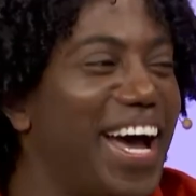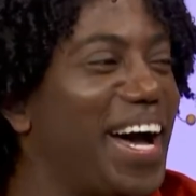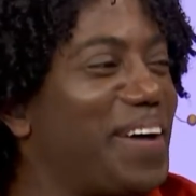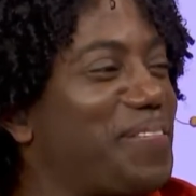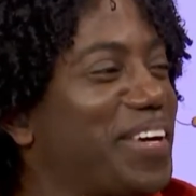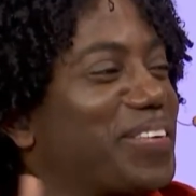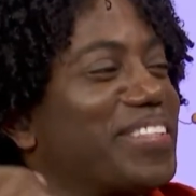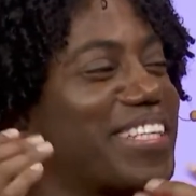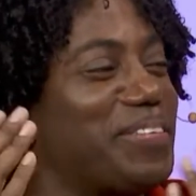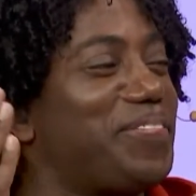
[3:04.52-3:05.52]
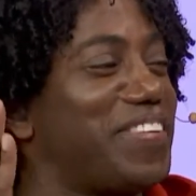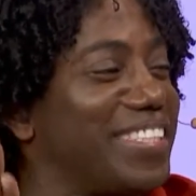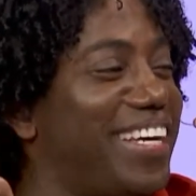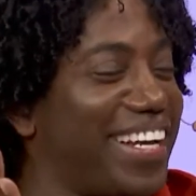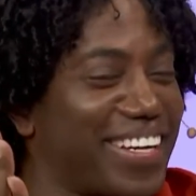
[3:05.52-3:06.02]
A pergunta que me
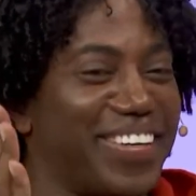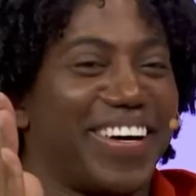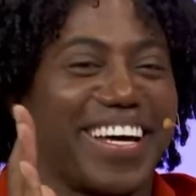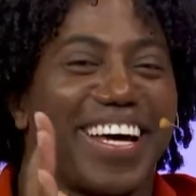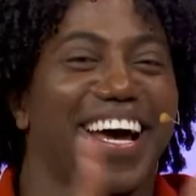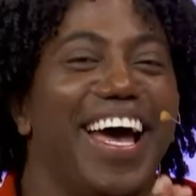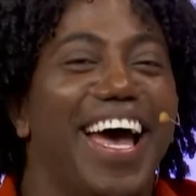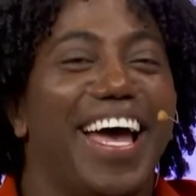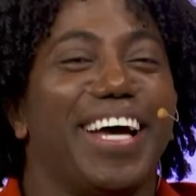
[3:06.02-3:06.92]
era: é.